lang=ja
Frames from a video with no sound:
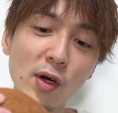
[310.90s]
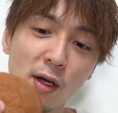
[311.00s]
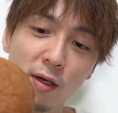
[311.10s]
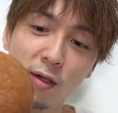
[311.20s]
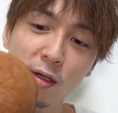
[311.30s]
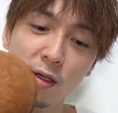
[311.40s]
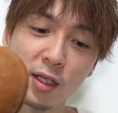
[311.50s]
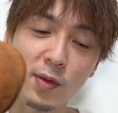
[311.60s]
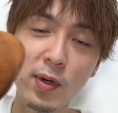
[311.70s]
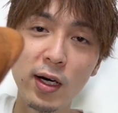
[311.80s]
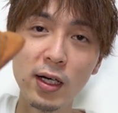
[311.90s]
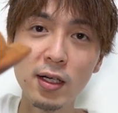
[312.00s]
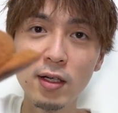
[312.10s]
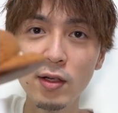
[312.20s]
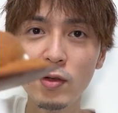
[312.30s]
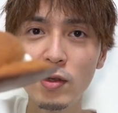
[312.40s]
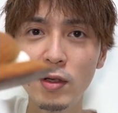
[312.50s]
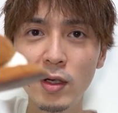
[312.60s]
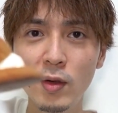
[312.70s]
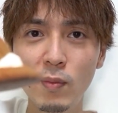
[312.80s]
すごい。今流
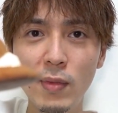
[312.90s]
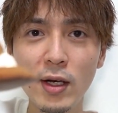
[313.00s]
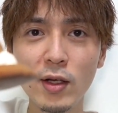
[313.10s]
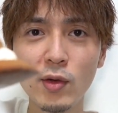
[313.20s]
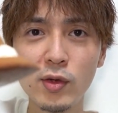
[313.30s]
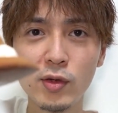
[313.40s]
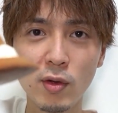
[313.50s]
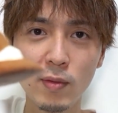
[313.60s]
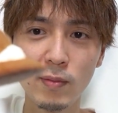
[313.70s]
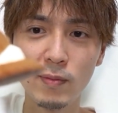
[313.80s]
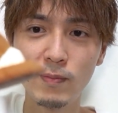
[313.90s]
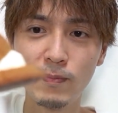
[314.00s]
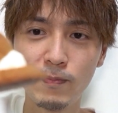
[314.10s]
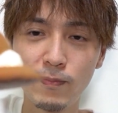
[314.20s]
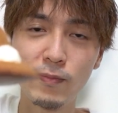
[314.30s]
行りのマリトッツォ。